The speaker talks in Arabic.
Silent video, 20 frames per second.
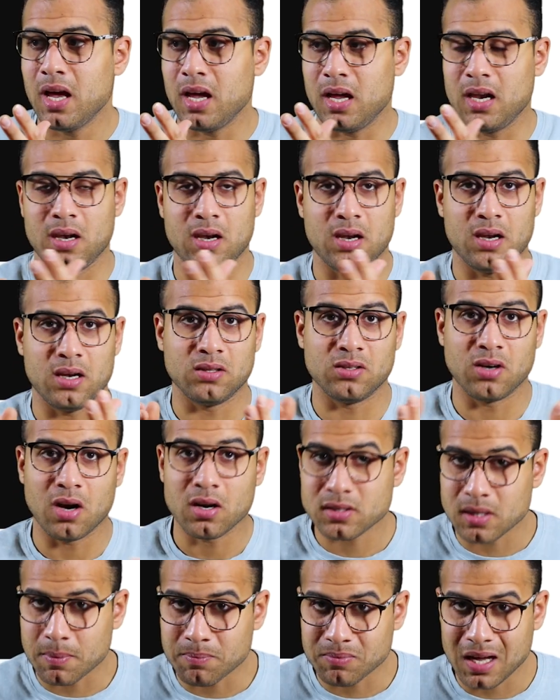
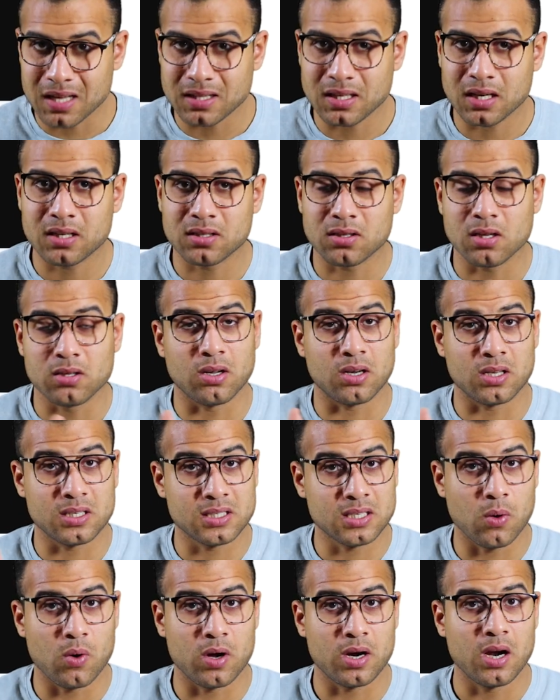الدراسه بتاعتك تقدر
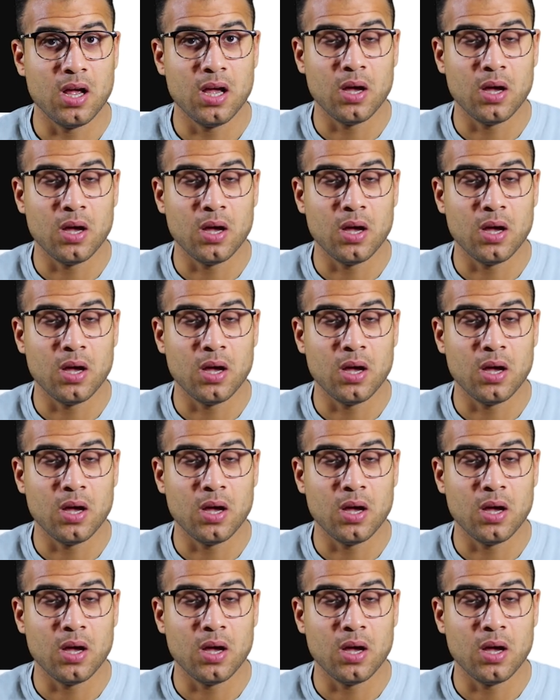تصور